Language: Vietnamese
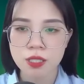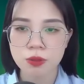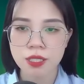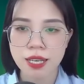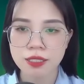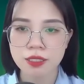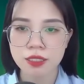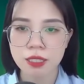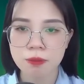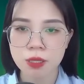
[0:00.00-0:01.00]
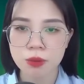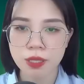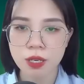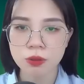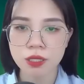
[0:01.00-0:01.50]
Em có muốn nói gì không?
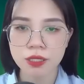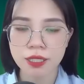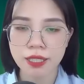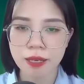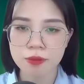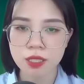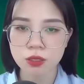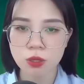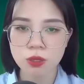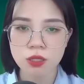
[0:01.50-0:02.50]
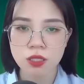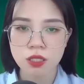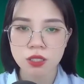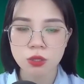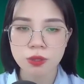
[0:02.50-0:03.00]
Mặt tôi căng lên
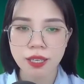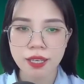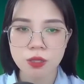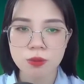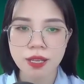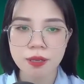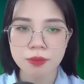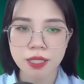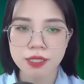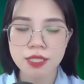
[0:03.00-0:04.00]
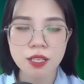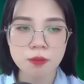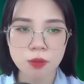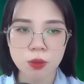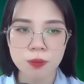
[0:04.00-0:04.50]
nhìn thẳng vào mắt anh.
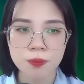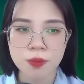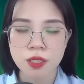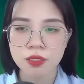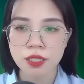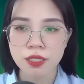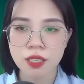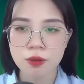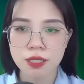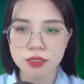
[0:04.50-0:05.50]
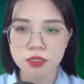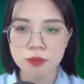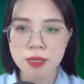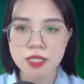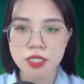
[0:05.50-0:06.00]
Anh có ý gì? Thẩm Đình
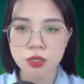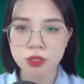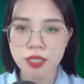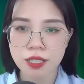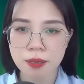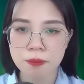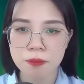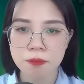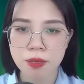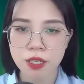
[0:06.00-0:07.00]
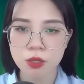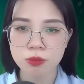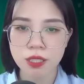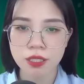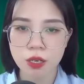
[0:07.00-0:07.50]
im lặng một lát, ánh mắt
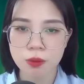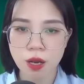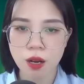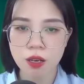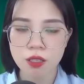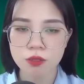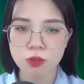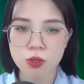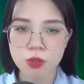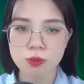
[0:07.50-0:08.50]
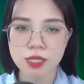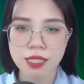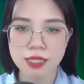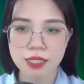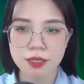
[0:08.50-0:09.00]
hơi giận. Chuyện hôm
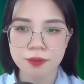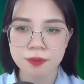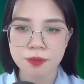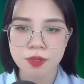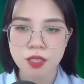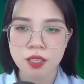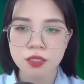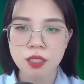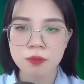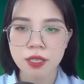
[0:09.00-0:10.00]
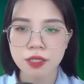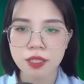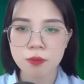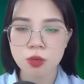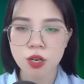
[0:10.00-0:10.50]
nay em không muốn nói gì
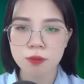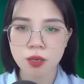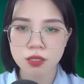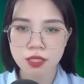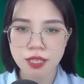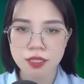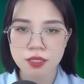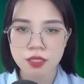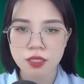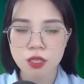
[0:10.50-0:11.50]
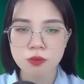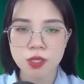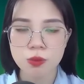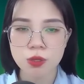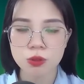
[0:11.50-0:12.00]
sao? Tôi càng tức giận
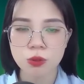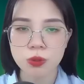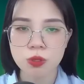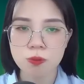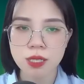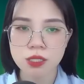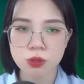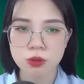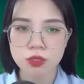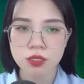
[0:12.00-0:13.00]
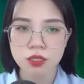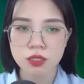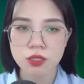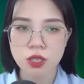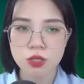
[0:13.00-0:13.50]
hơn. Vậy em muốn tôi
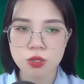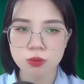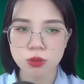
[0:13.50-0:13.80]
nói gì?